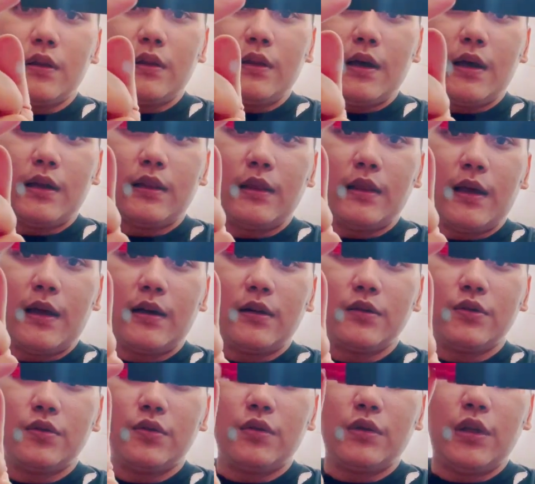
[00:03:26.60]
dan
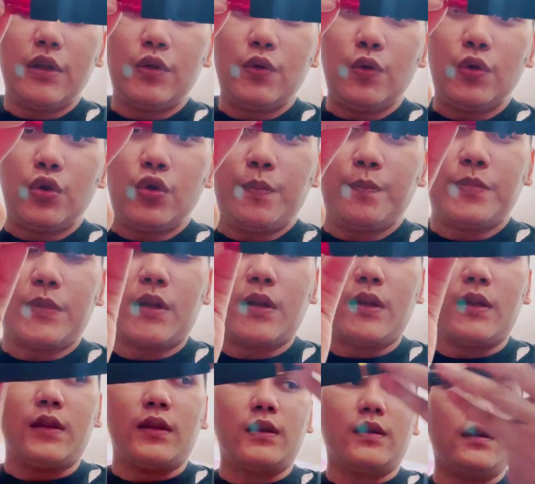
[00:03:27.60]
langsung ditutup
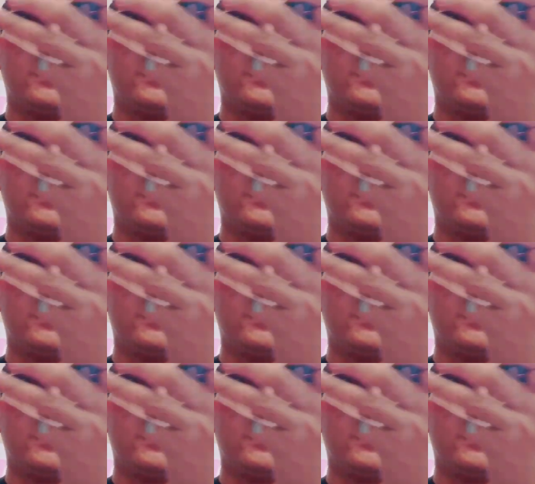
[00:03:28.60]
ternyata